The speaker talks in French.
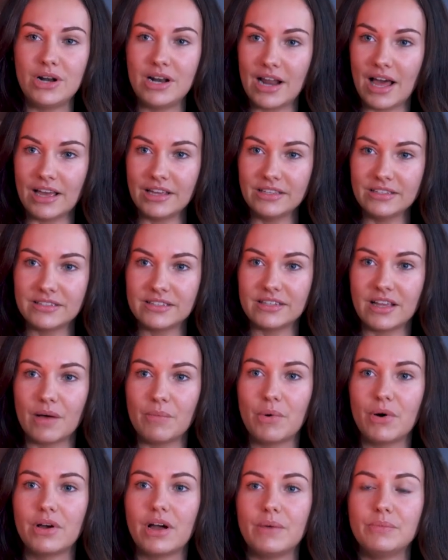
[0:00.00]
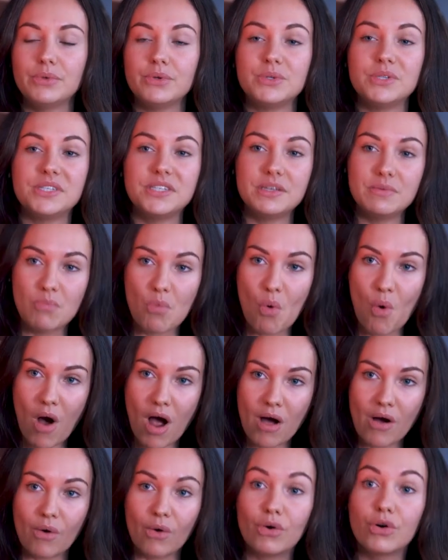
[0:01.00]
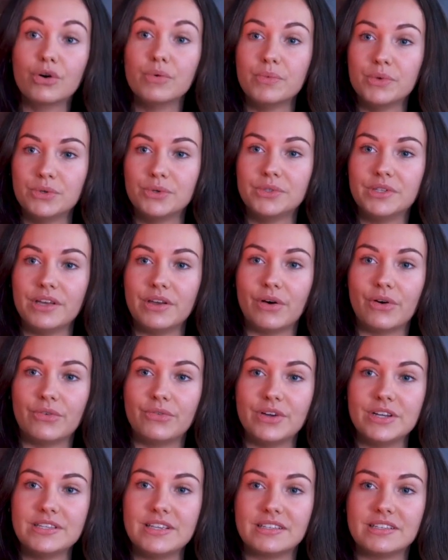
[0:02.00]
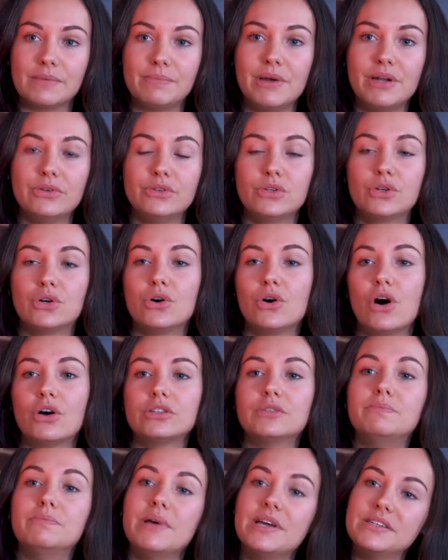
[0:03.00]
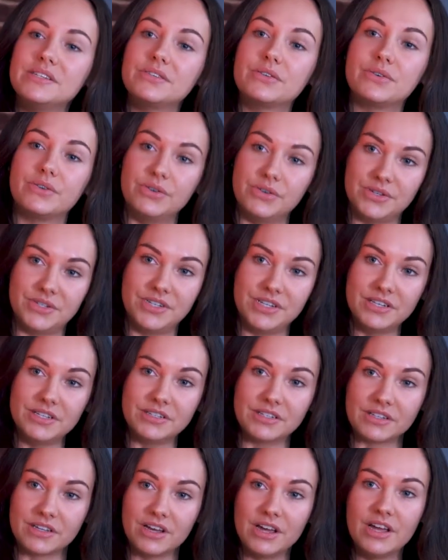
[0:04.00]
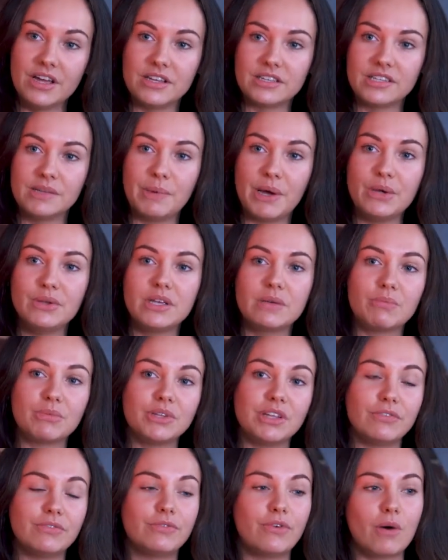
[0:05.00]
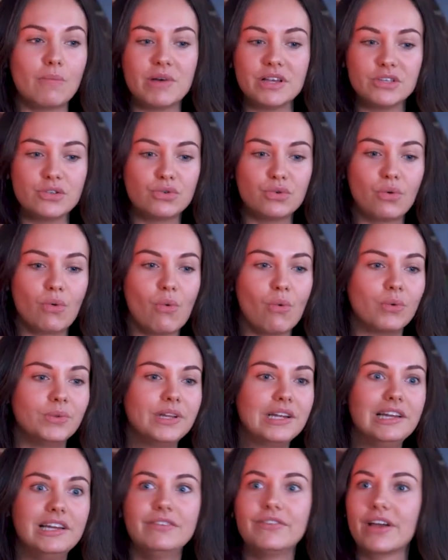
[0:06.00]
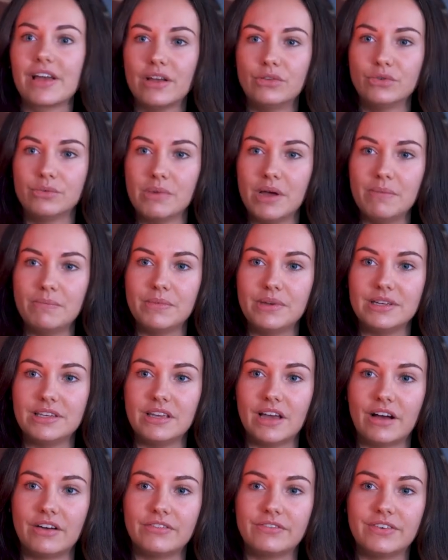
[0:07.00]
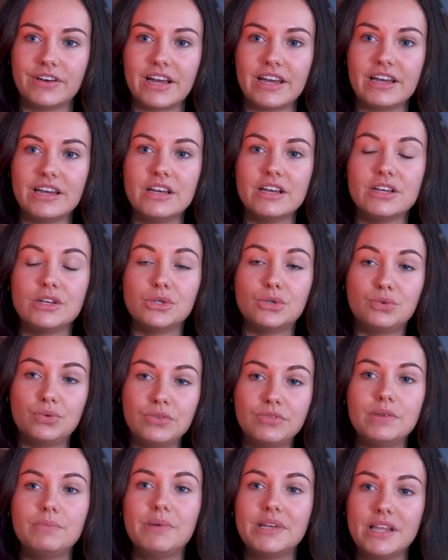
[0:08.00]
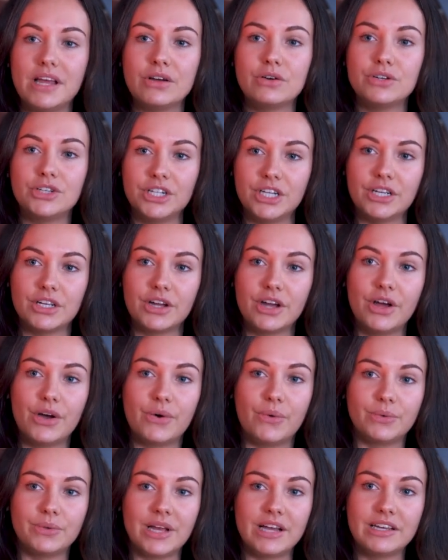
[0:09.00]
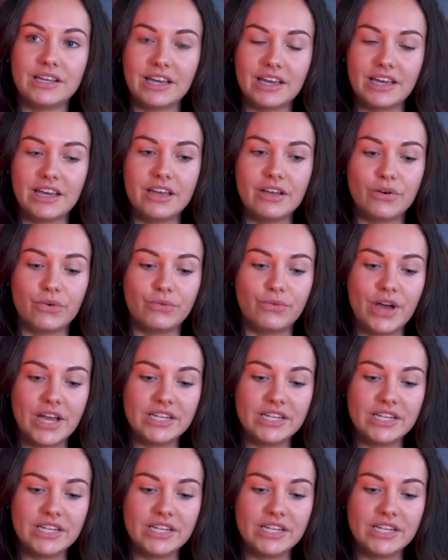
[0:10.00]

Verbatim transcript: online, c'est un programme de six mois en communauté. En fait, ça s'appelle une cohort-based courses. Ce n'est pas uniquement des formations où on est livré à nous-mêmes, il y a un vrai suivi pédagogique. Mhm. On a créé en